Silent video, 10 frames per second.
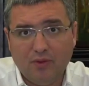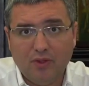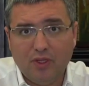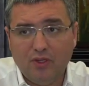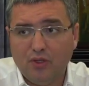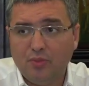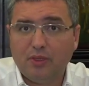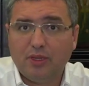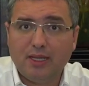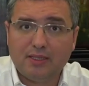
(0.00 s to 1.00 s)
В
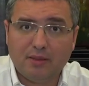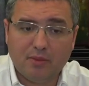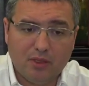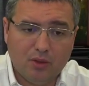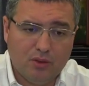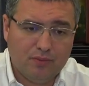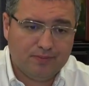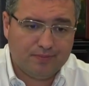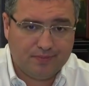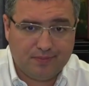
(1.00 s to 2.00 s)
2015 году
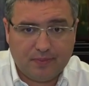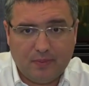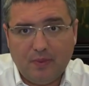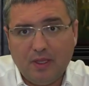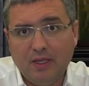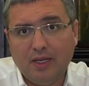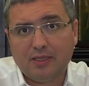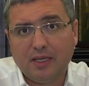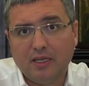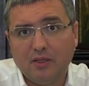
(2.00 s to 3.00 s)

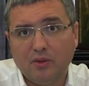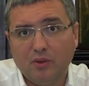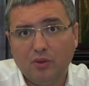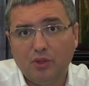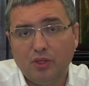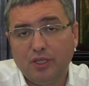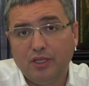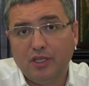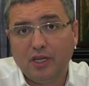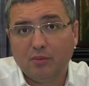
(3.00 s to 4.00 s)
я стал
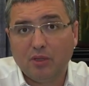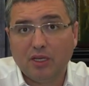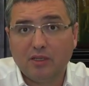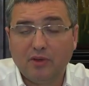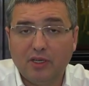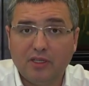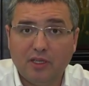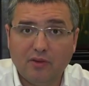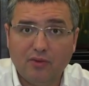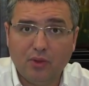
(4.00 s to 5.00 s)
учредителем
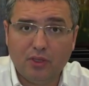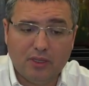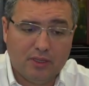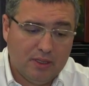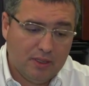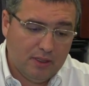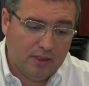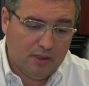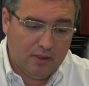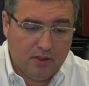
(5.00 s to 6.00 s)
благотворительного фонда.
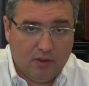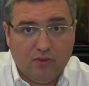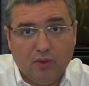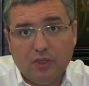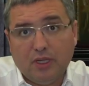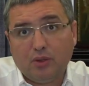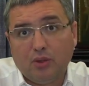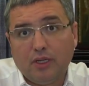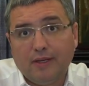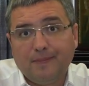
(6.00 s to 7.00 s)
Фонд,
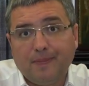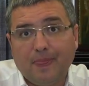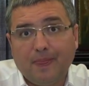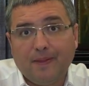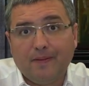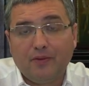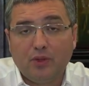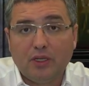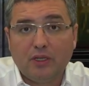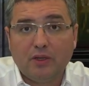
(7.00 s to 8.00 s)
который
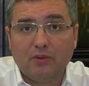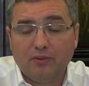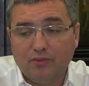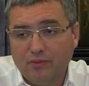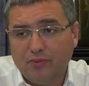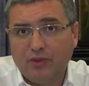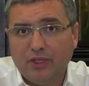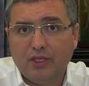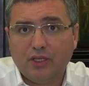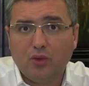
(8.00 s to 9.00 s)
все, это,
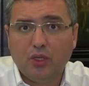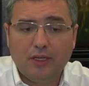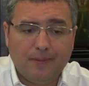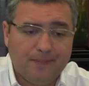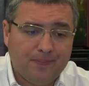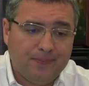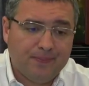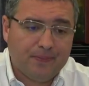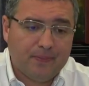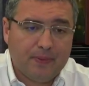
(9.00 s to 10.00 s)
все эти годы
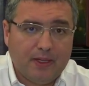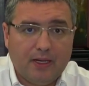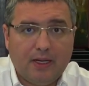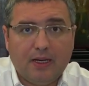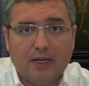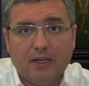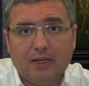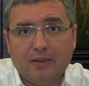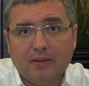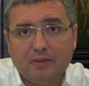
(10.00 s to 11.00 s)

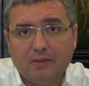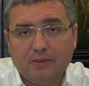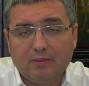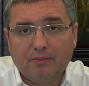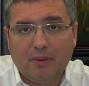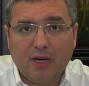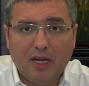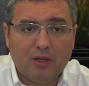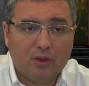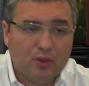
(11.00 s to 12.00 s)
э,
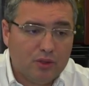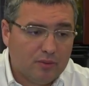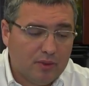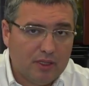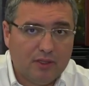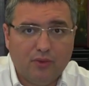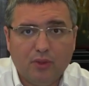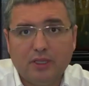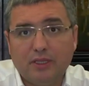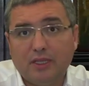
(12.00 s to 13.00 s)
помогал людям. Это
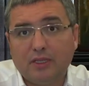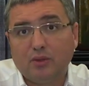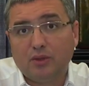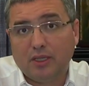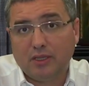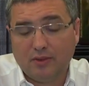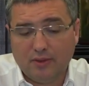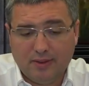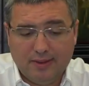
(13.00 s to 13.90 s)
фонд Рената Усатова.